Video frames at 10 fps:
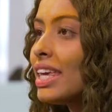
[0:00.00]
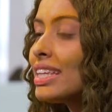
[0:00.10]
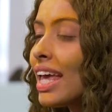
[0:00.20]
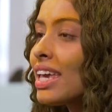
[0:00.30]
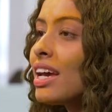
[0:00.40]
e
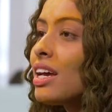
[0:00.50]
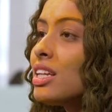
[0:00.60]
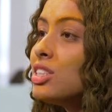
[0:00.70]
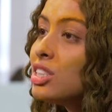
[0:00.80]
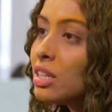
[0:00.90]
tenha
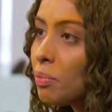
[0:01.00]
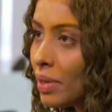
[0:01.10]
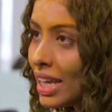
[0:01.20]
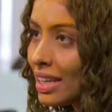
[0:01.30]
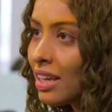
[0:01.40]

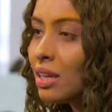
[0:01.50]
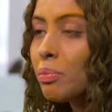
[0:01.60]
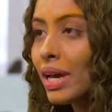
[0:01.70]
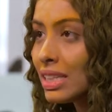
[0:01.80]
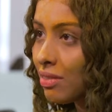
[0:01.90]
disciplina e
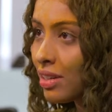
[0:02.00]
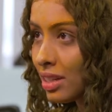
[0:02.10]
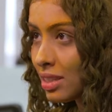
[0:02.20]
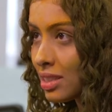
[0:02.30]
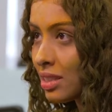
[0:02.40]

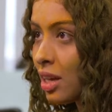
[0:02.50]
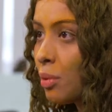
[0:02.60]
perseverança,